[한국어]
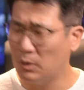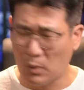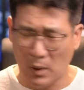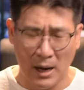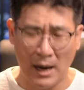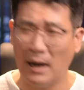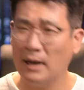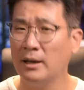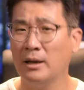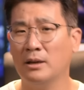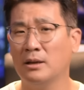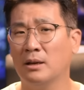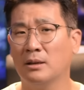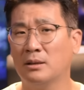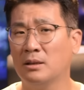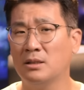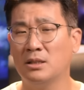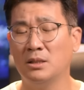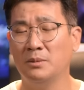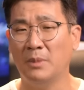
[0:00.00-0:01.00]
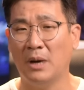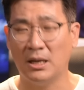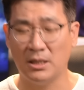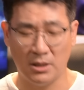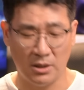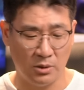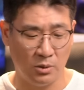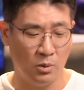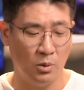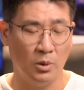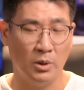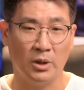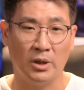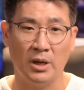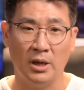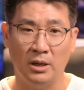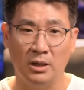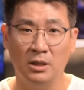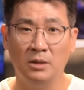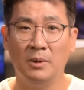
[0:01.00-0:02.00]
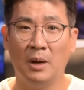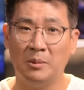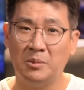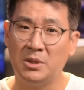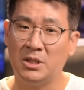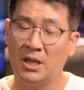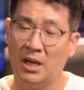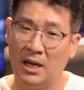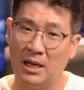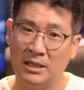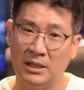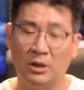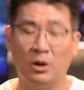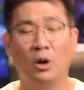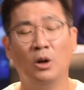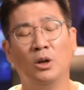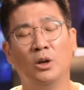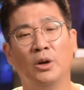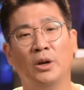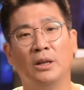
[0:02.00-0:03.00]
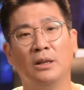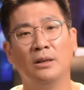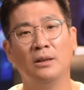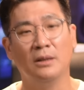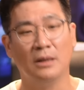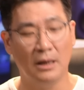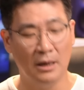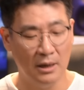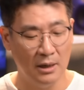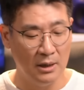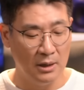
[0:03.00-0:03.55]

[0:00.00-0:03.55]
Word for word: 과하게 듣지 마시고 이렇게 음압 제한이 걸려 있는